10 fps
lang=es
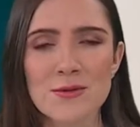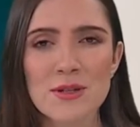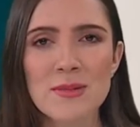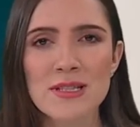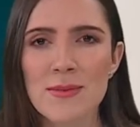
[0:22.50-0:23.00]
En
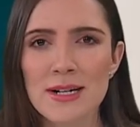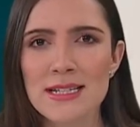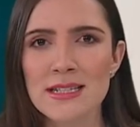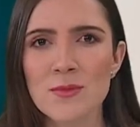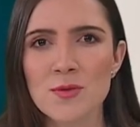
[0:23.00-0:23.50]
las últimas
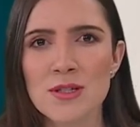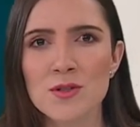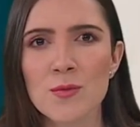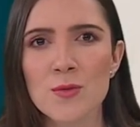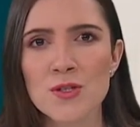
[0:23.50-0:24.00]
semanas hemos
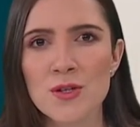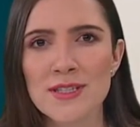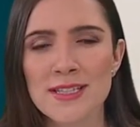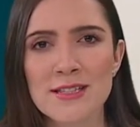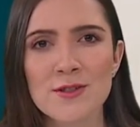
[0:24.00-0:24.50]
visto
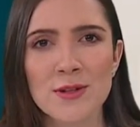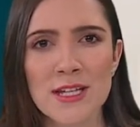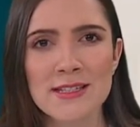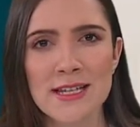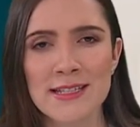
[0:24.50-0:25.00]
mucho estas
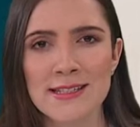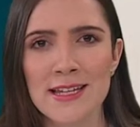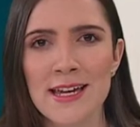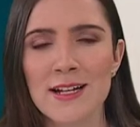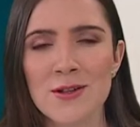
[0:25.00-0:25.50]

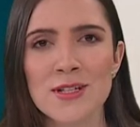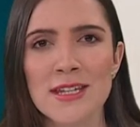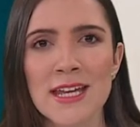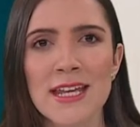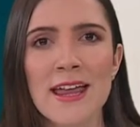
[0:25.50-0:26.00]
noticias. Eh,
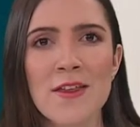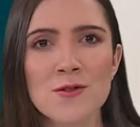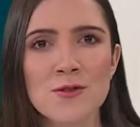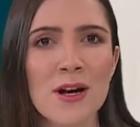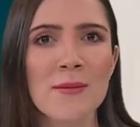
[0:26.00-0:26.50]
los
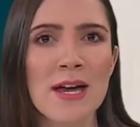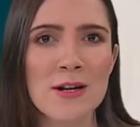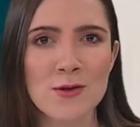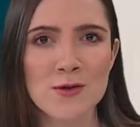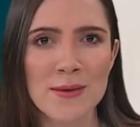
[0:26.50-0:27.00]
etiquetados no
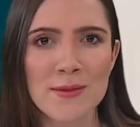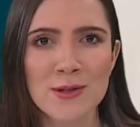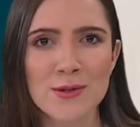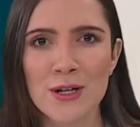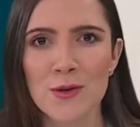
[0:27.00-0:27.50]
cambiaron los
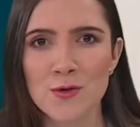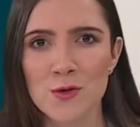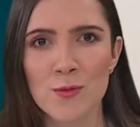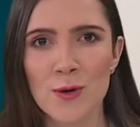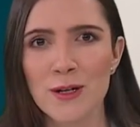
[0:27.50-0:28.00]
hábitos de
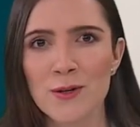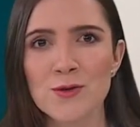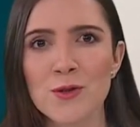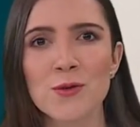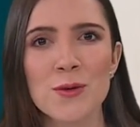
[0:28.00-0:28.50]
consumo,
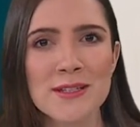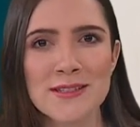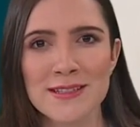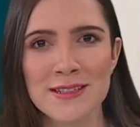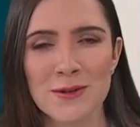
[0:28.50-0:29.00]
incluso
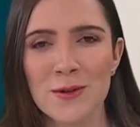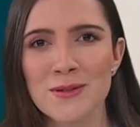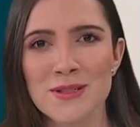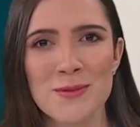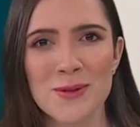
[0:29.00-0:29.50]
tweets
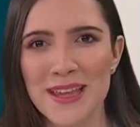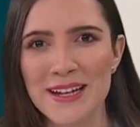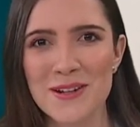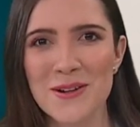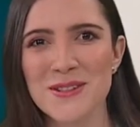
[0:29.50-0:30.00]
no
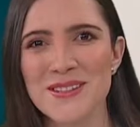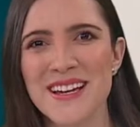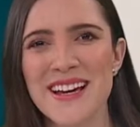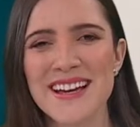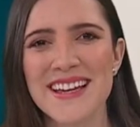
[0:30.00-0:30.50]
simultáneos
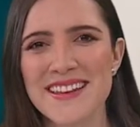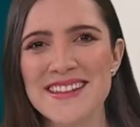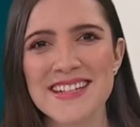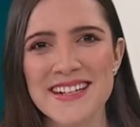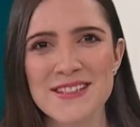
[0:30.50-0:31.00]
que
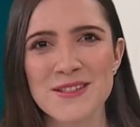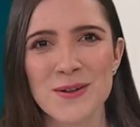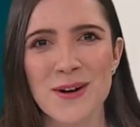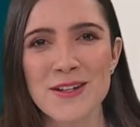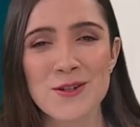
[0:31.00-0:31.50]
dicen
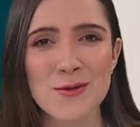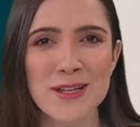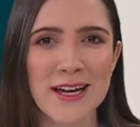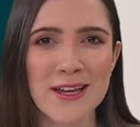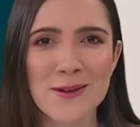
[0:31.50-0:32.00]
esto, yo
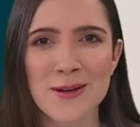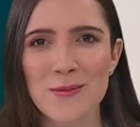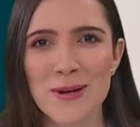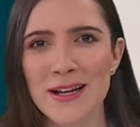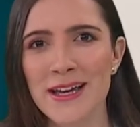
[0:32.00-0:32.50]
no he dejado
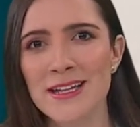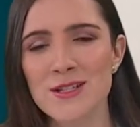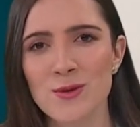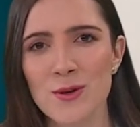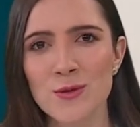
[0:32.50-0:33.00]
de comer
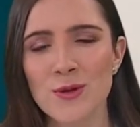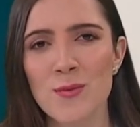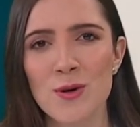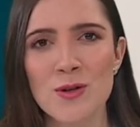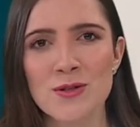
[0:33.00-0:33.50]
X
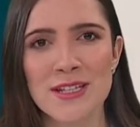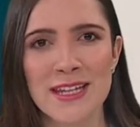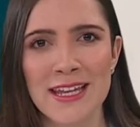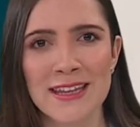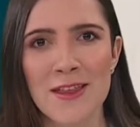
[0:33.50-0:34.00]
producto por los
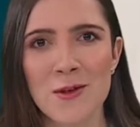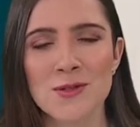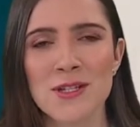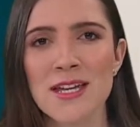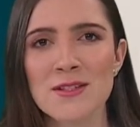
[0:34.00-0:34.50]

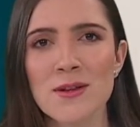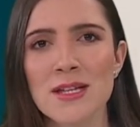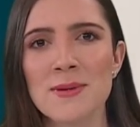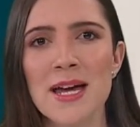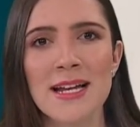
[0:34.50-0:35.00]
etiquetados y
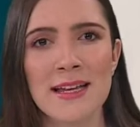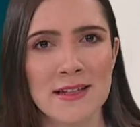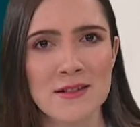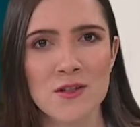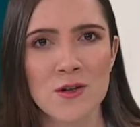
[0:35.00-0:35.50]
eso desvía la
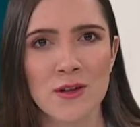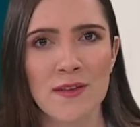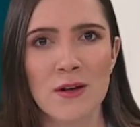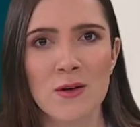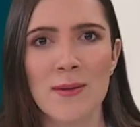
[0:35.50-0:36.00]

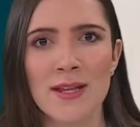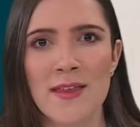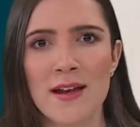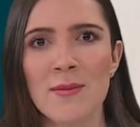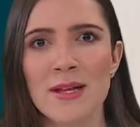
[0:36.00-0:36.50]
atención de lo que
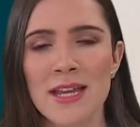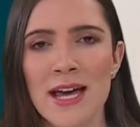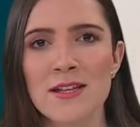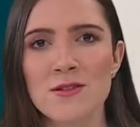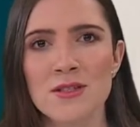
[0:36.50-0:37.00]

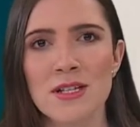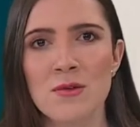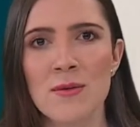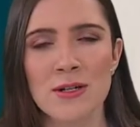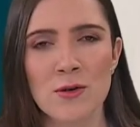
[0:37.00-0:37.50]
verdaderamente ha hecho
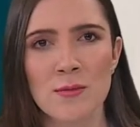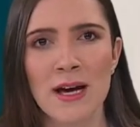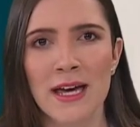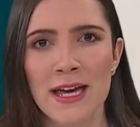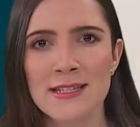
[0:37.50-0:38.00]
esta nueva
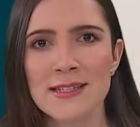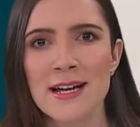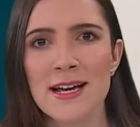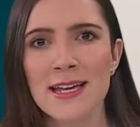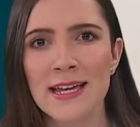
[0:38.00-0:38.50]
norma, que
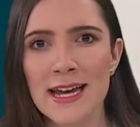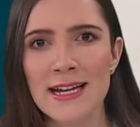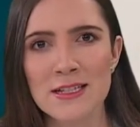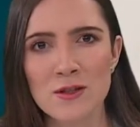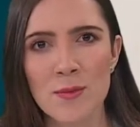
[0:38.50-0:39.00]
es
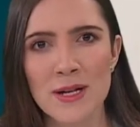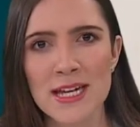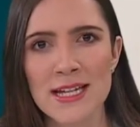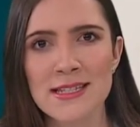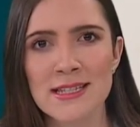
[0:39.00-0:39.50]
que las
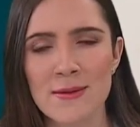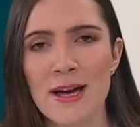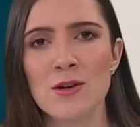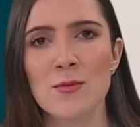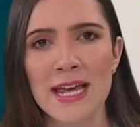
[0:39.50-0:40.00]
compañías
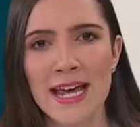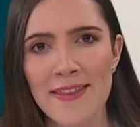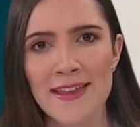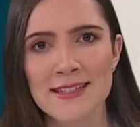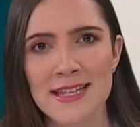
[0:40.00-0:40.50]
se vean
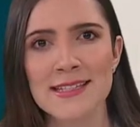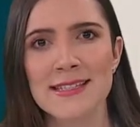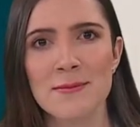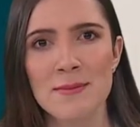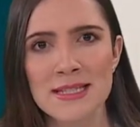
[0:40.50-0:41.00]
obligadas
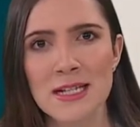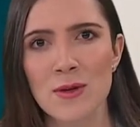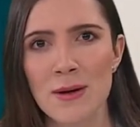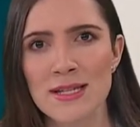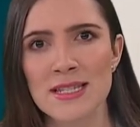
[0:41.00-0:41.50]
a ser más
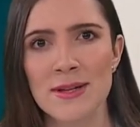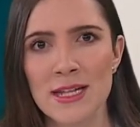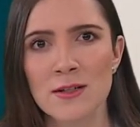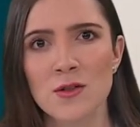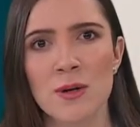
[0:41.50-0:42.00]
saludables, a
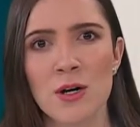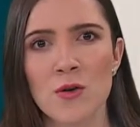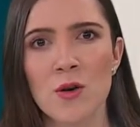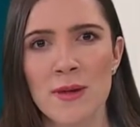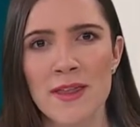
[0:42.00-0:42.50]
vendernos
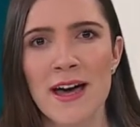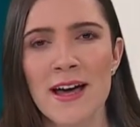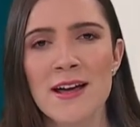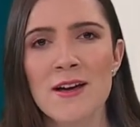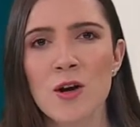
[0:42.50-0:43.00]
mejor
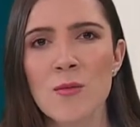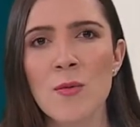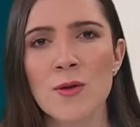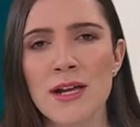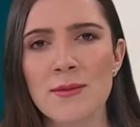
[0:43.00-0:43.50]
comida.
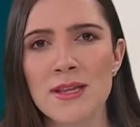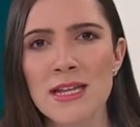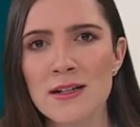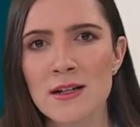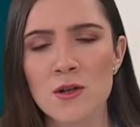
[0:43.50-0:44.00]
¿Cómo poder
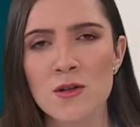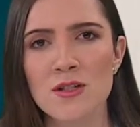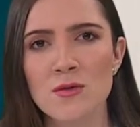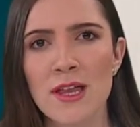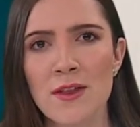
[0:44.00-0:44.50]
medir
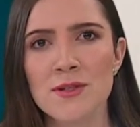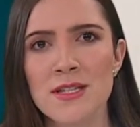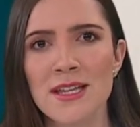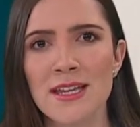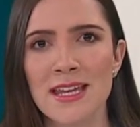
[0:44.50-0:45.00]
los
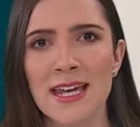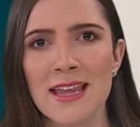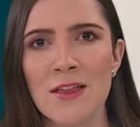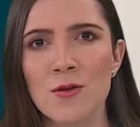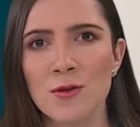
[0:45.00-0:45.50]
resultados de este
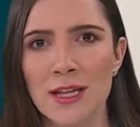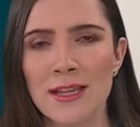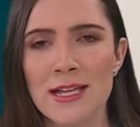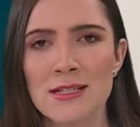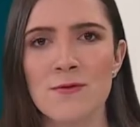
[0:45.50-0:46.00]
etiquetado con
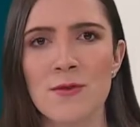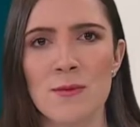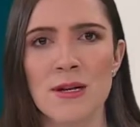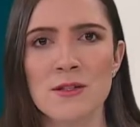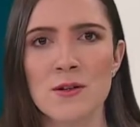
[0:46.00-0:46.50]
tanta
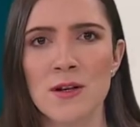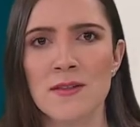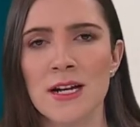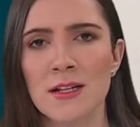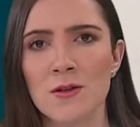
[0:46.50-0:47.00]

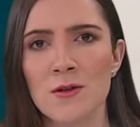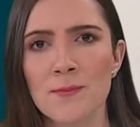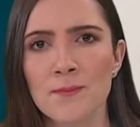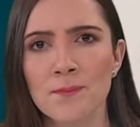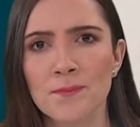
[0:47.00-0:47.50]
desinformación, director?
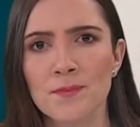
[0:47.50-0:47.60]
